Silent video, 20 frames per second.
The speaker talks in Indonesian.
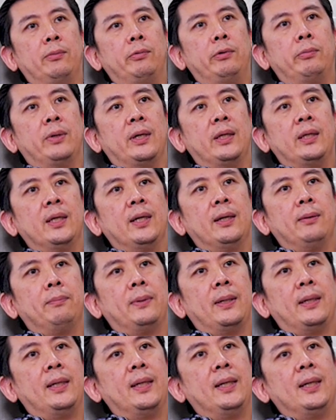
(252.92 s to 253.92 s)
lebih banyak
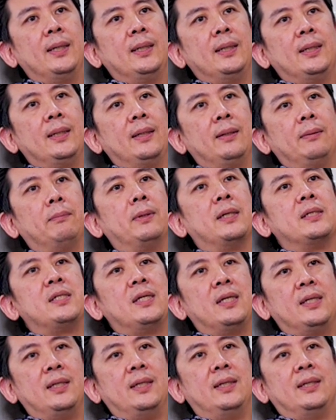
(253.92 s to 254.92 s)
pada
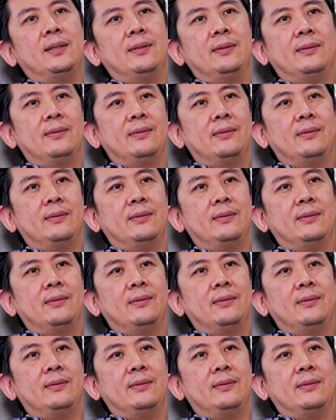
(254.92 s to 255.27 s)
pasiennya.